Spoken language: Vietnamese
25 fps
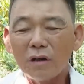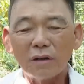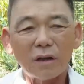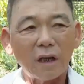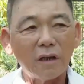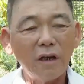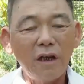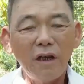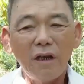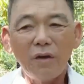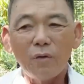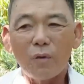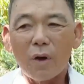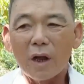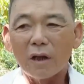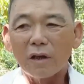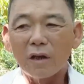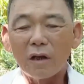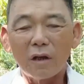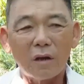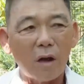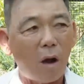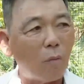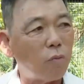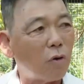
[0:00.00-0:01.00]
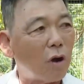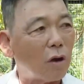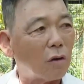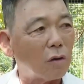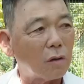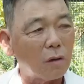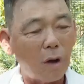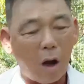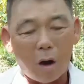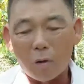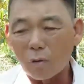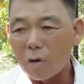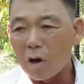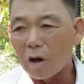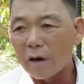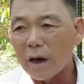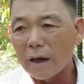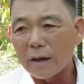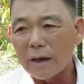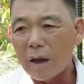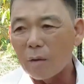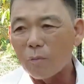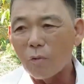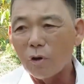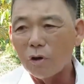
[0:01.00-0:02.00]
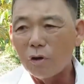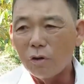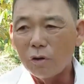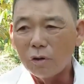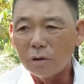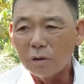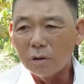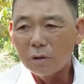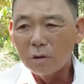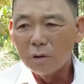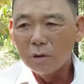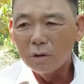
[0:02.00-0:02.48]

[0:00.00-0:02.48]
ta đi qua chứ không có, hồi đó đất này không có đường.